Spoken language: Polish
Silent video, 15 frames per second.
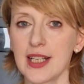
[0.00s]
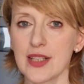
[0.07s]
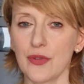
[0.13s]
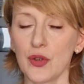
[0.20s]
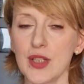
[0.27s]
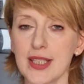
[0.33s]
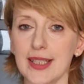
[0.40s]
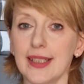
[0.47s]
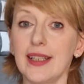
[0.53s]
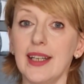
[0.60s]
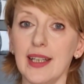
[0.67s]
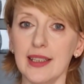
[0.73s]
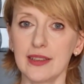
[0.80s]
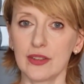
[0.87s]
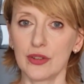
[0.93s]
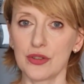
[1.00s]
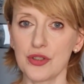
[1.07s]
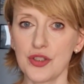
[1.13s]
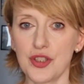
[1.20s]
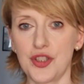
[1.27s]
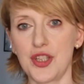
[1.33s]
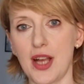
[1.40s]
swoista
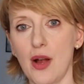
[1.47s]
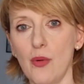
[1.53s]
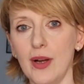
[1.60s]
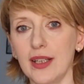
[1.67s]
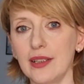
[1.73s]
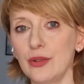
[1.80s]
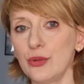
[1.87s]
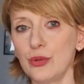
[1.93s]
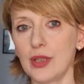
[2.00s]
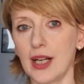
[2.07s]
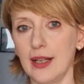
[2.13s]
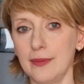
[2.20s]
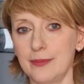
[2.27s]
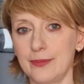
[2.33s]
jedność ciała i ducha.